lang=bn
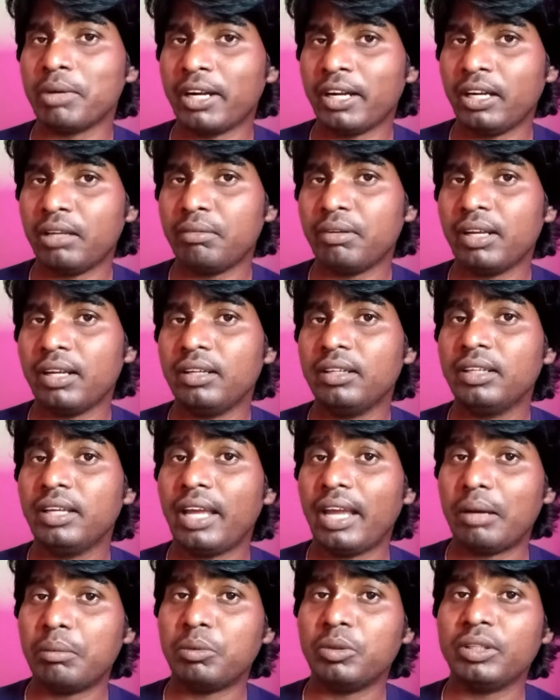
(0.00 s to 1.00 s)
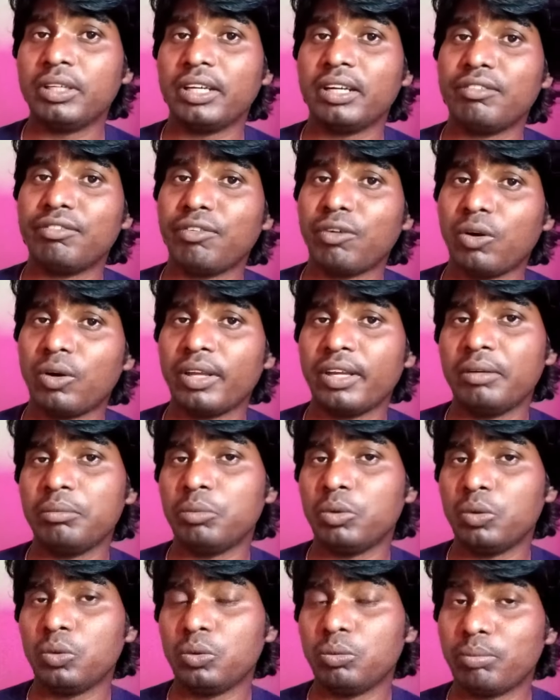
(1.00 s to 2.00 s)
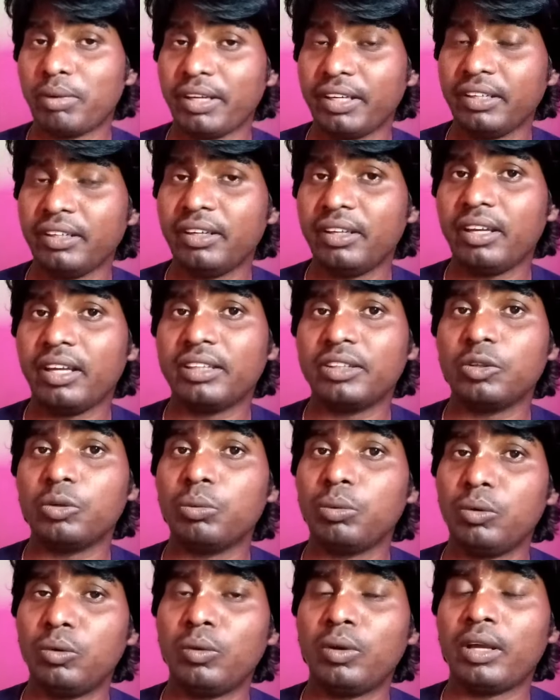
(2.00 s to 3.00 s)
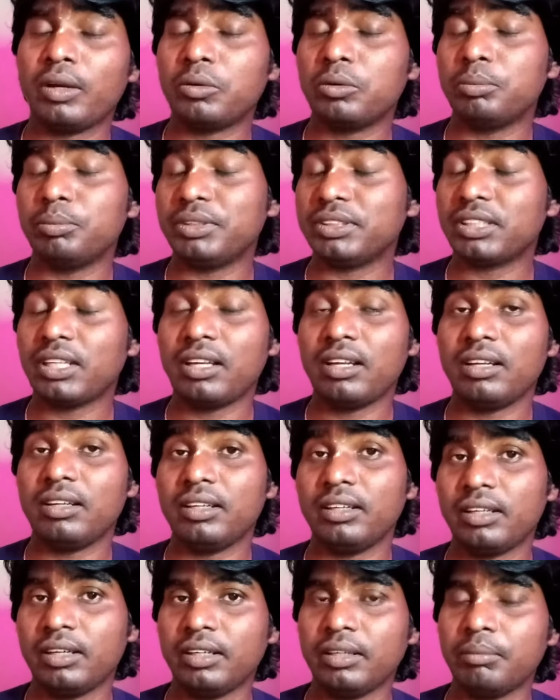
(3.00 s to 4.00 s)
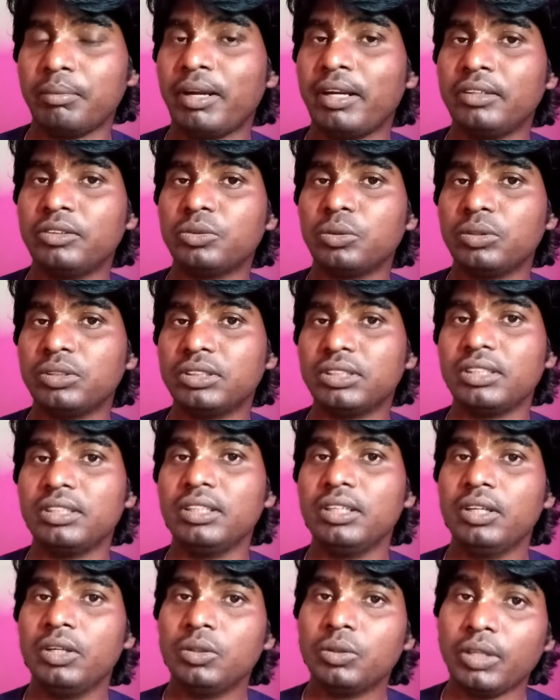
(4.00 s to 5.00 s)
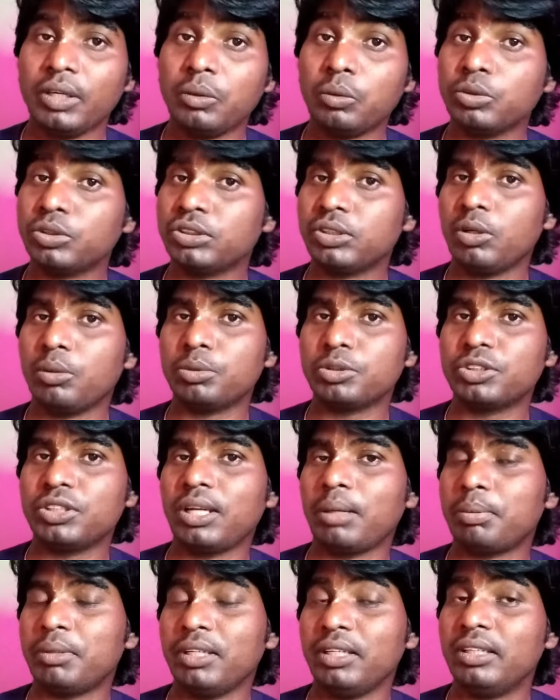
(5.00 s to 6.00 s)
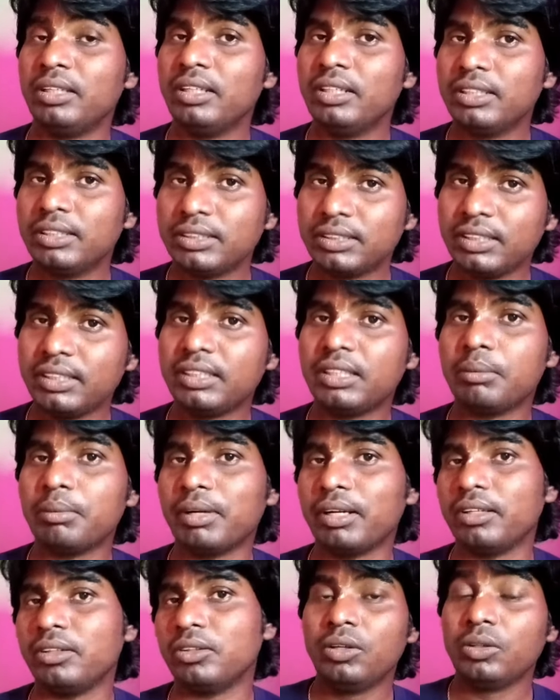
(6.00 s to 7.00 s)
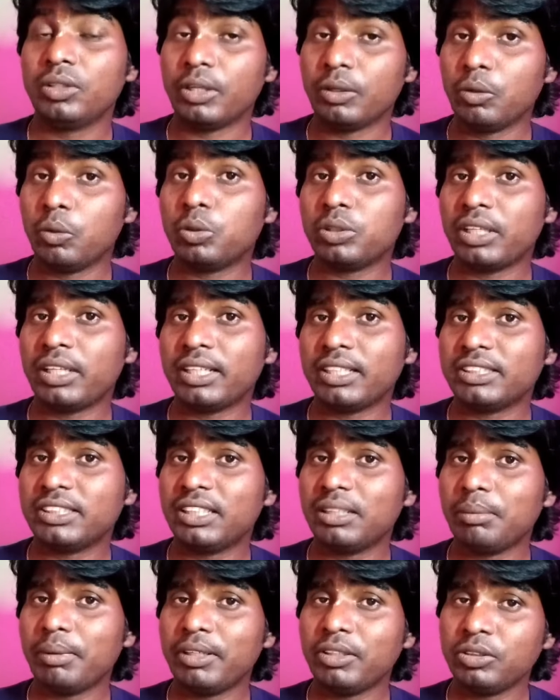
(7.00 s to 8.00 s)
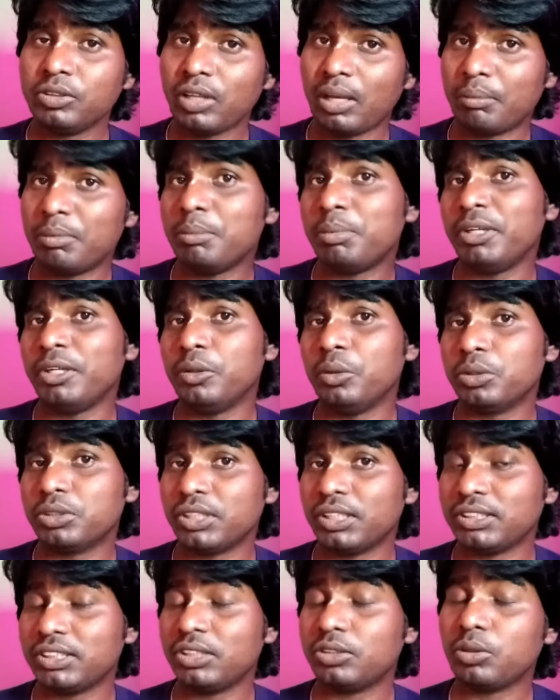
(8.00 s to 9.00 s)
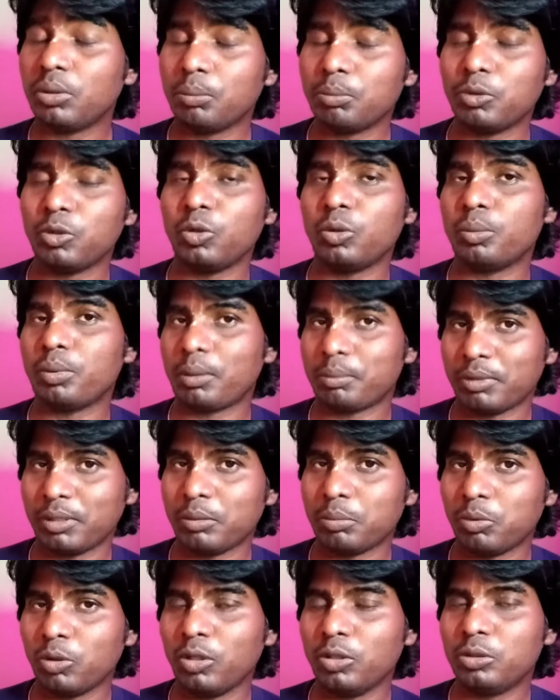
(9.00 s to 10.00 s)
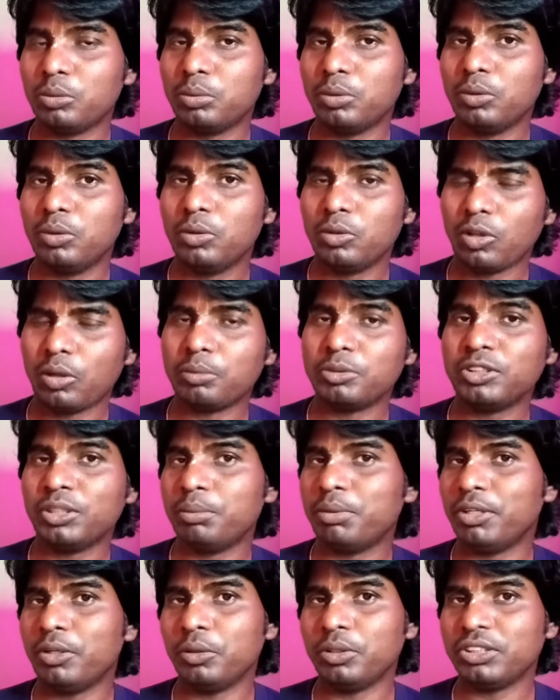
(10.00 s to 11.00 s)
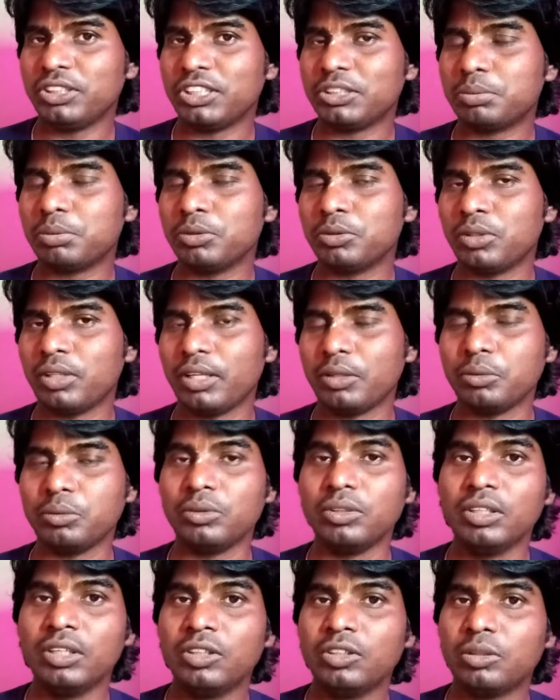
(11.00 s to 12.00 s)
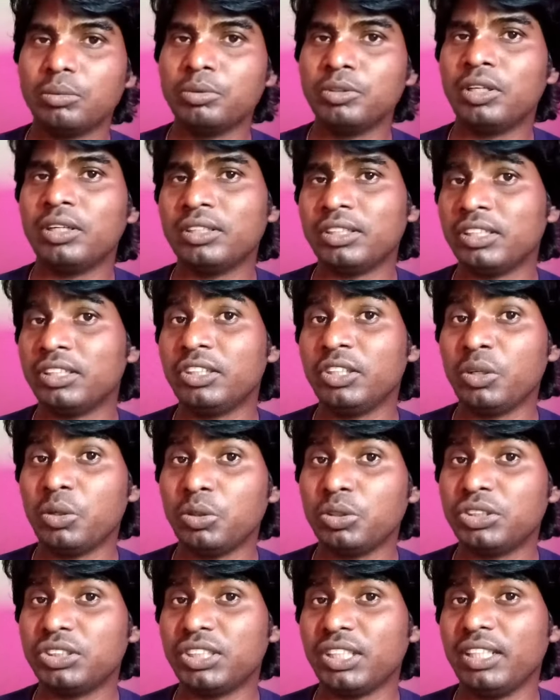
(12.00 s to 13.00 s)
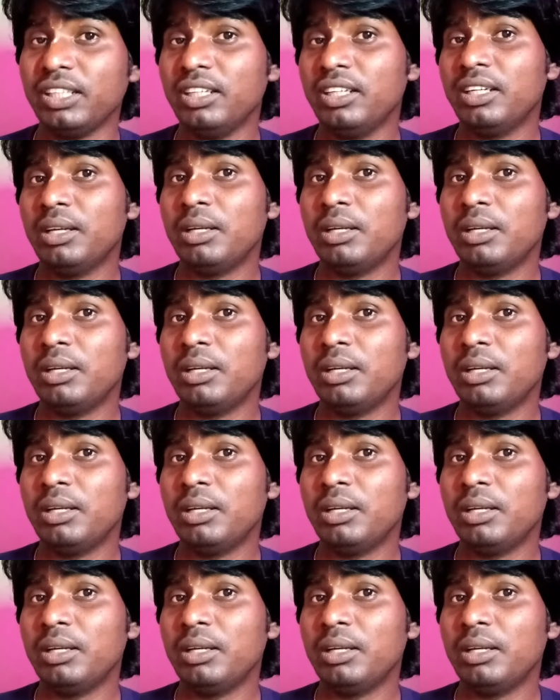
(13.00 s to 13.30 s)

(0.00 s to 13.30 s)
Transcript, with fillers: ডিমান্ডেবল এমনকি এটা ফরেন বলুন বা ইন্ডিয়াতেও বলুন এখন বিশাল এটা ডিমান্ড চলছে তো এই কোর্সটা অবশ্যই আপনি শিখতে পারেন তো এগুলো কোথা থেকে শিখবেন আমি ভিডিও শেষে সম্পূর্ণরূপে আপনাকে বলে দেবো অবশ্যই ভিডিওটি শেষ পর্যন্ত দেখুন তো বন্ধুরা দ্বিতীয় হচ্ছে